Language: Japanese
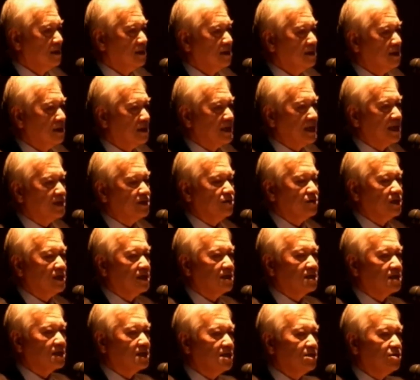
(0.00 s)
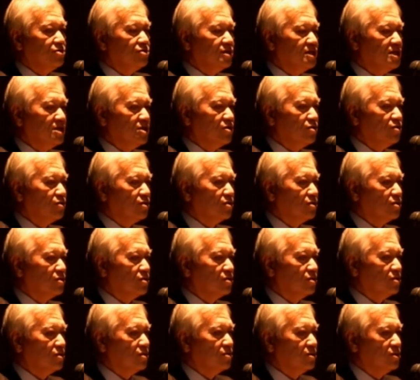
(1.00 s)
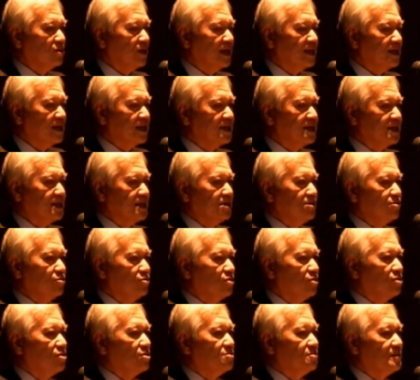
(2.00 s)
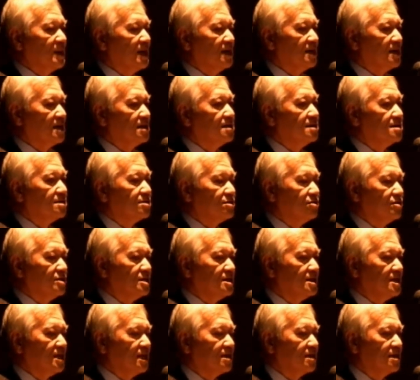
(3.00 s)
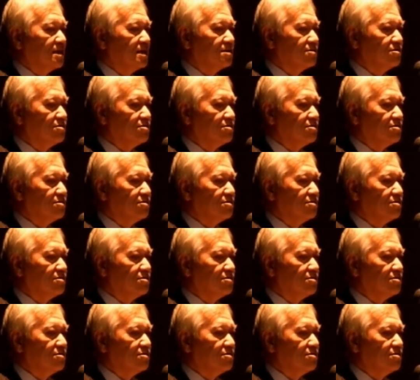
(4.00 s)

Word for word: で最初に金融市場の話を、まあ中心にやってい